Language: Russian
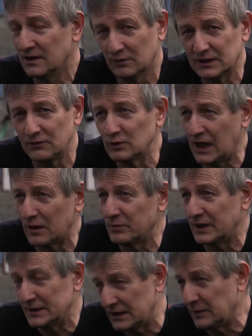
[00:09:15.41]
И вот это вот как
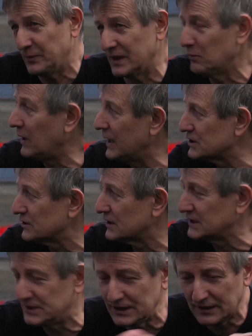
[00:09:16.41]
бы, когда ты понимаешь,
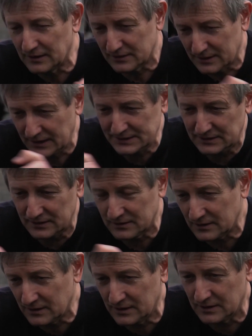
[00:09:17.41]
где
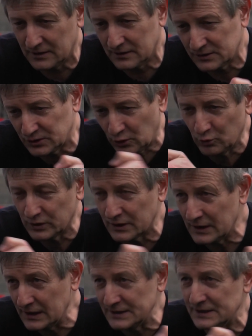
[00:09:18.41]
эти э,
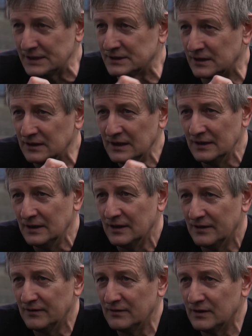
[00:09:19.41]
струны или где эти
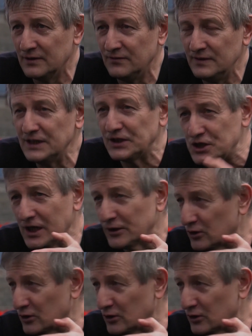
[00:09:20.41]
э, ниточки,